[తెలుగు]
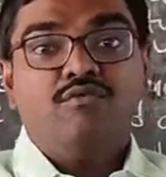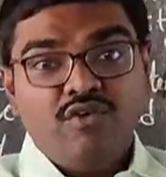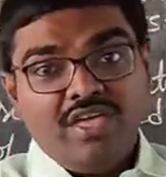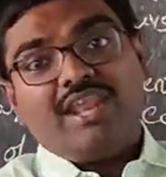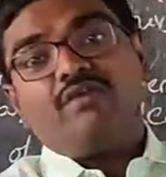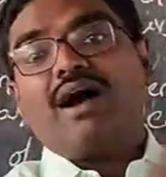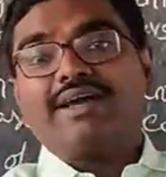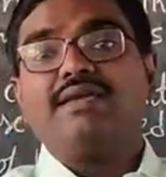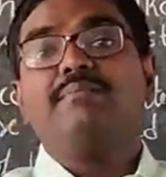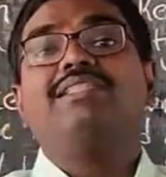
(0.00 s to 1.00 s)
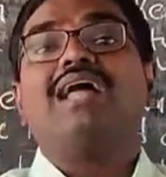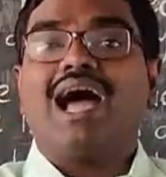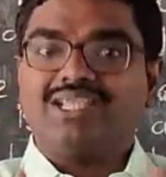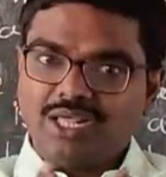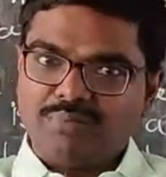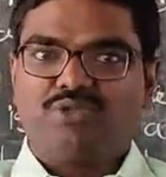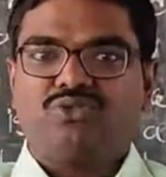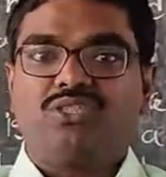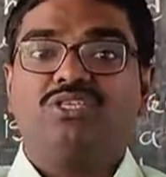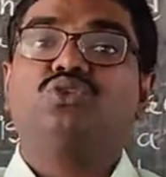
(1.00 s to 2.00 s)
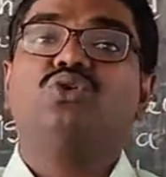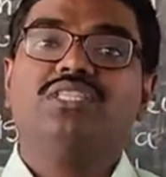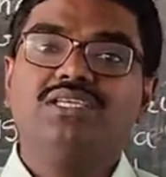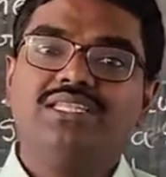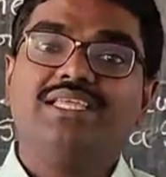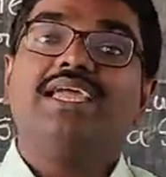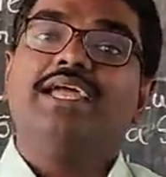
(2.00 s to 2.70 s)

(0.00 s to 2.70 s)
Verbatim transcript: వేరే వాక్యం మీద ఆధారపడుతుంది సో దీన్ని